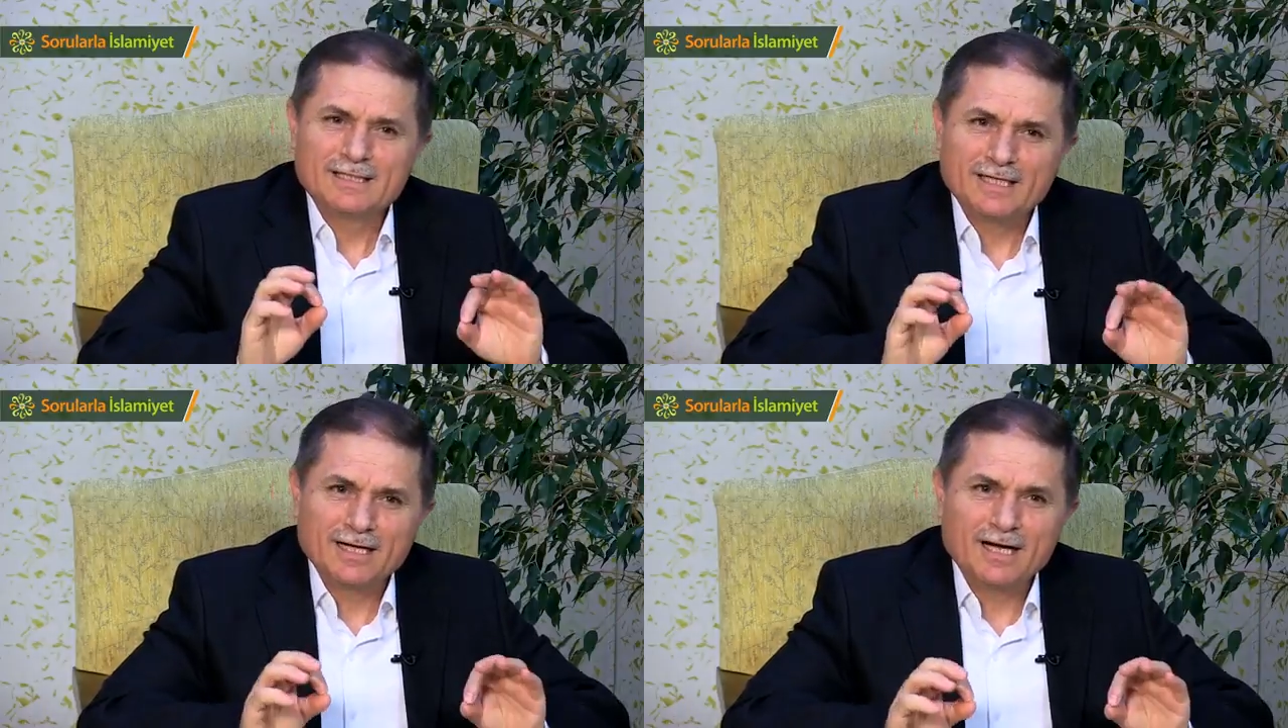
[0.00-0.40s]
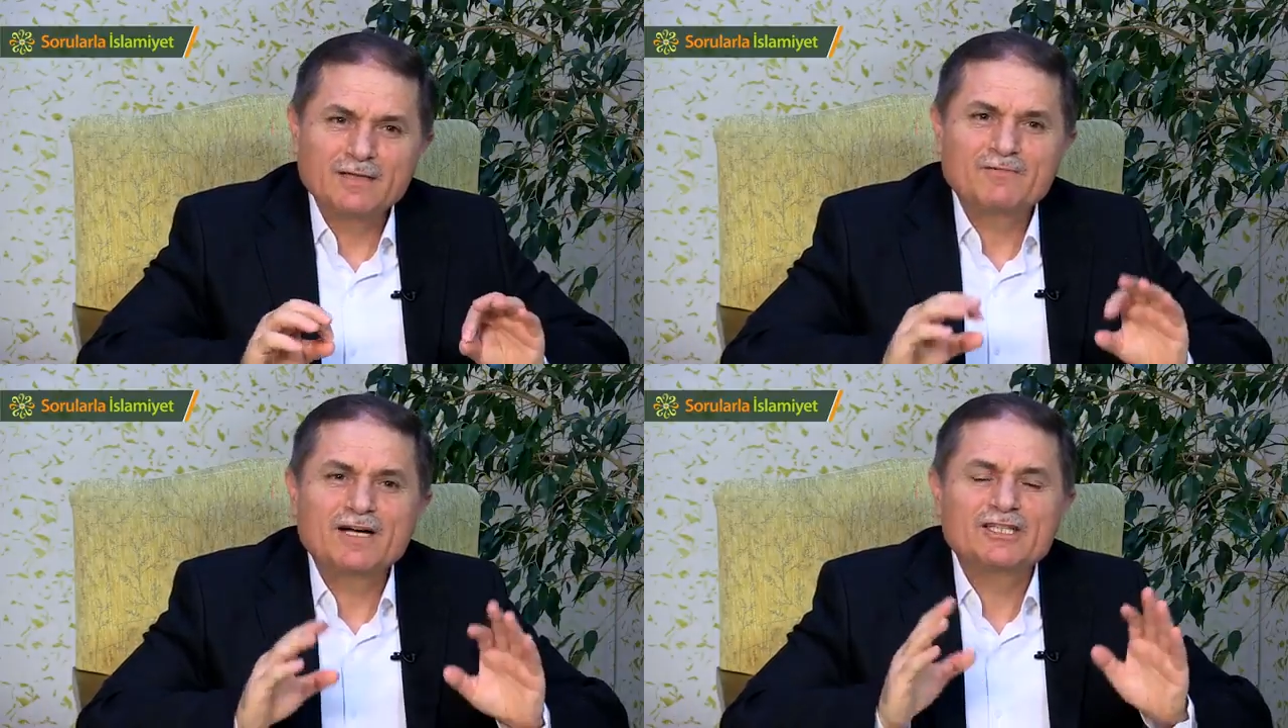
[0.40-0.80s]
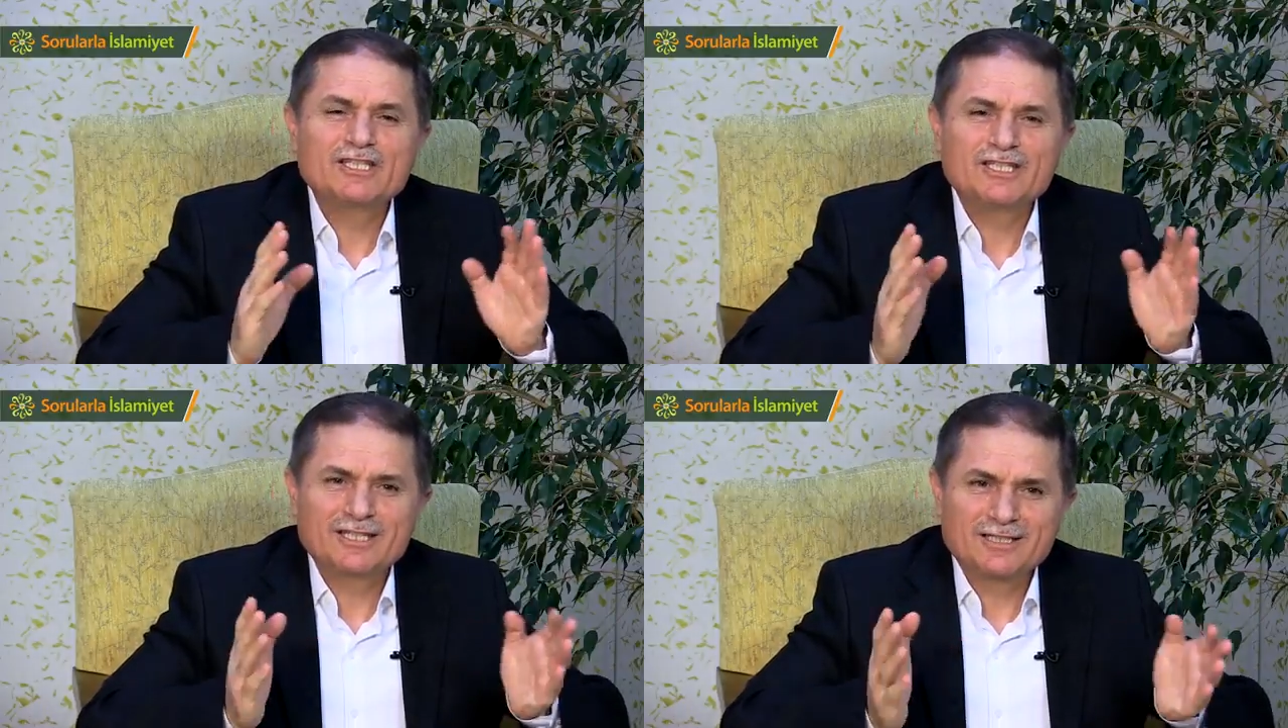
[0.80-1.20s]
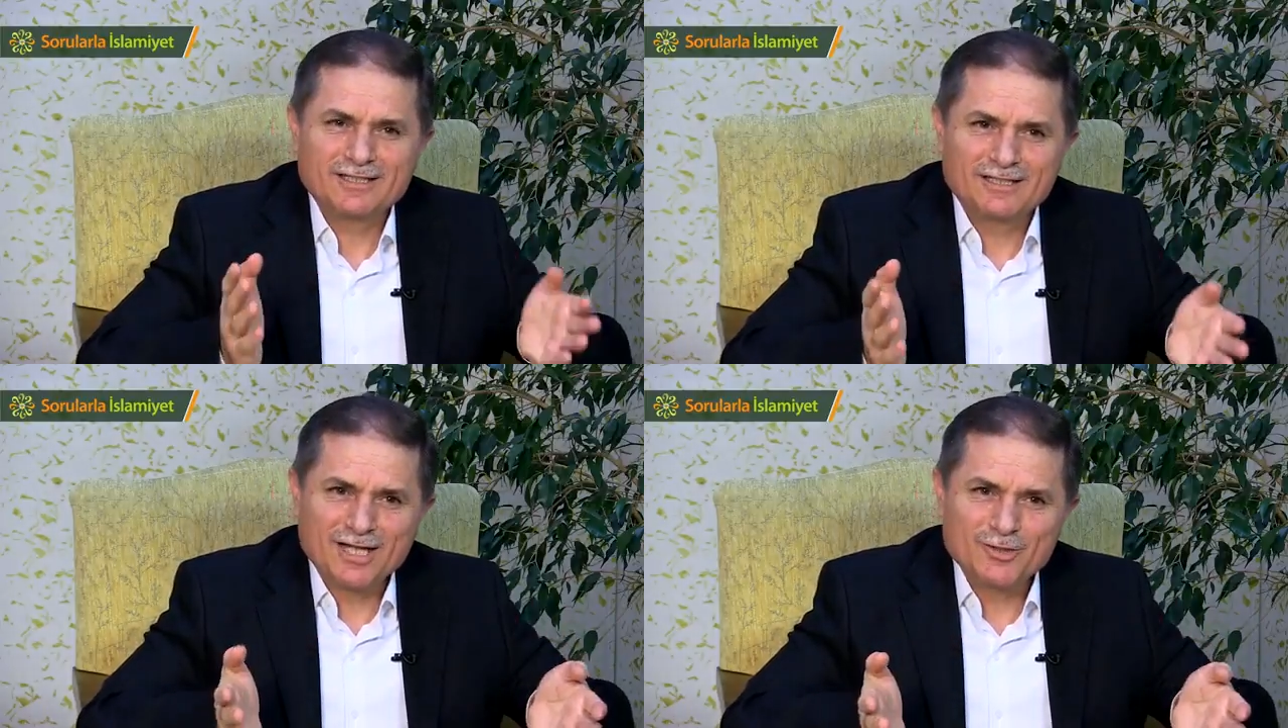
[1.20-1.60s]
kerahat vakti
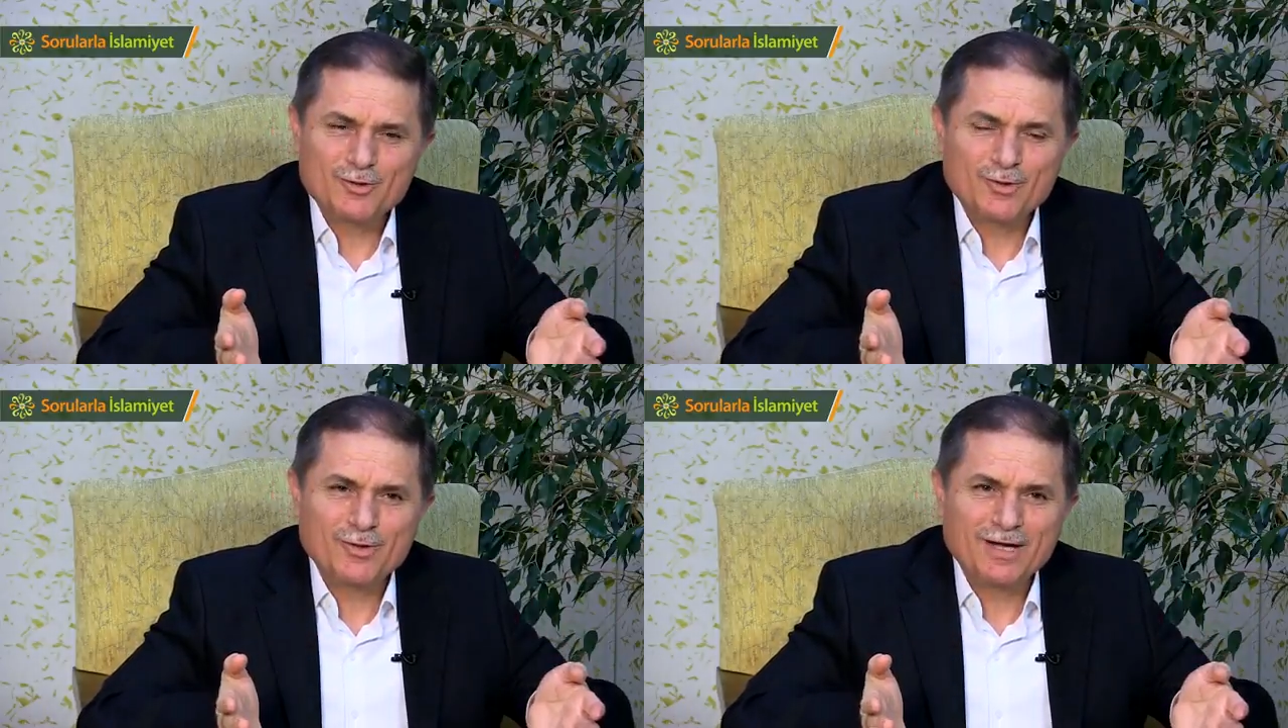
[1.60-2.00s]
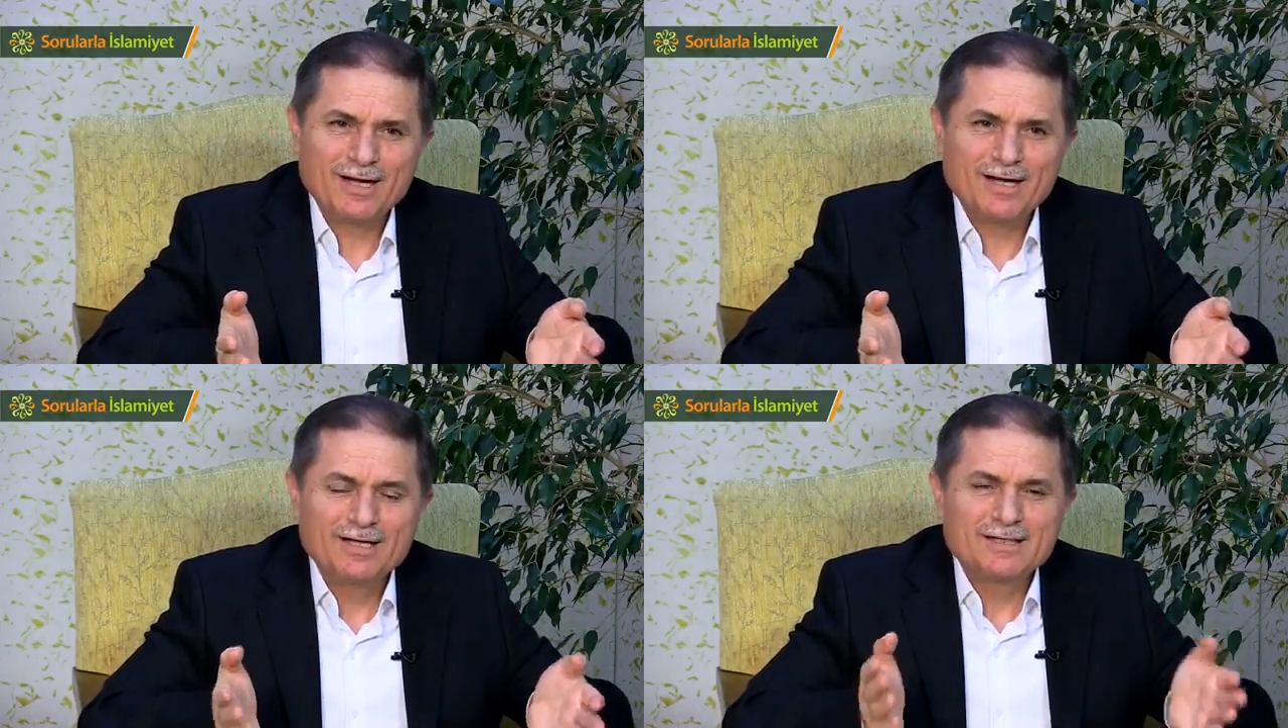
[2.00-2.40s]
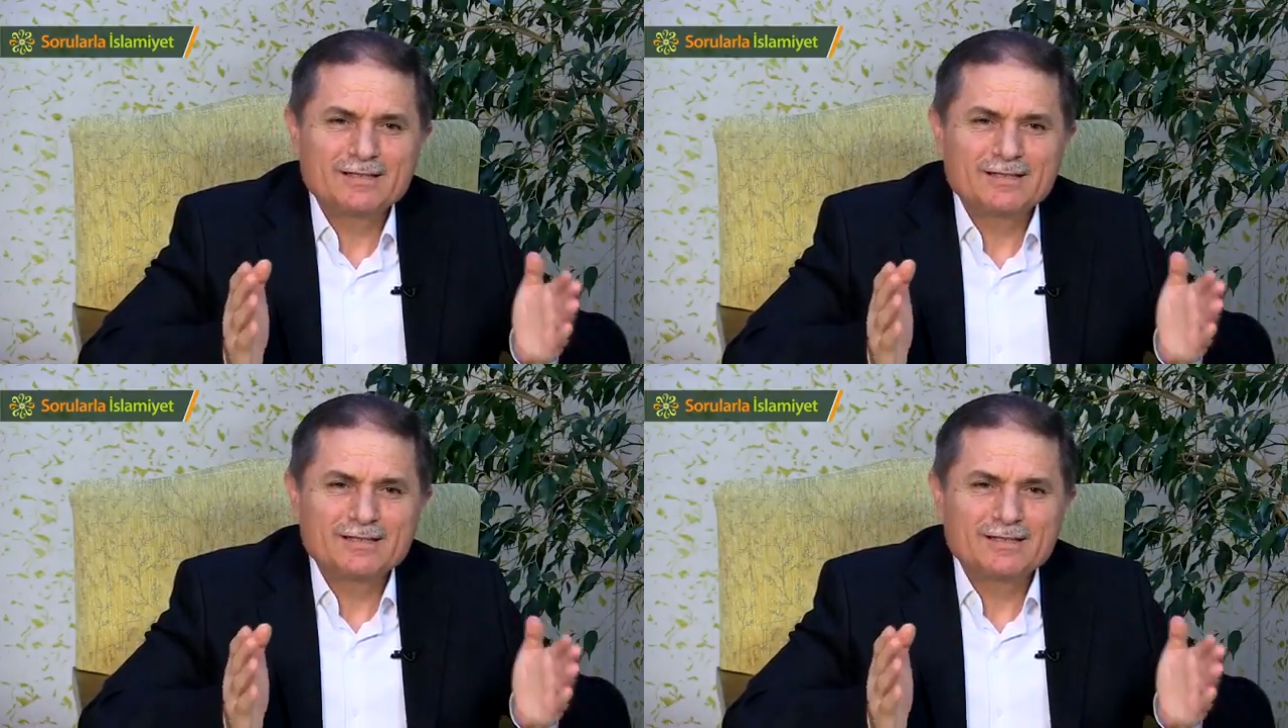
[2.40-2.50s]
çıktıktan sonra